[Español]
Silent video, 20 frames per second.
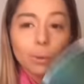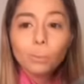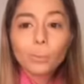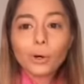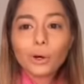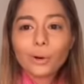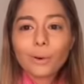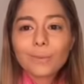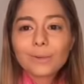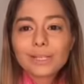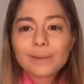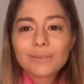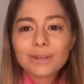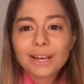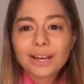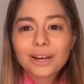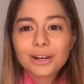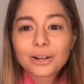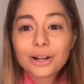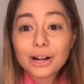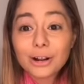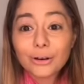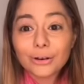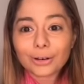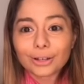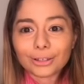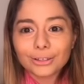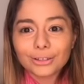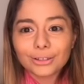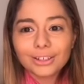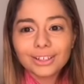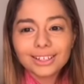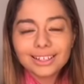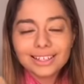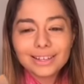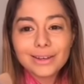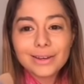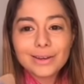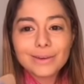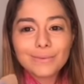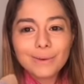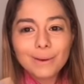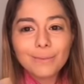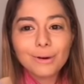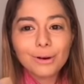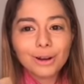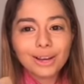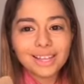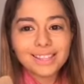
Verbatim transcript: Bueno, vamos a aplicar el corrector y vemos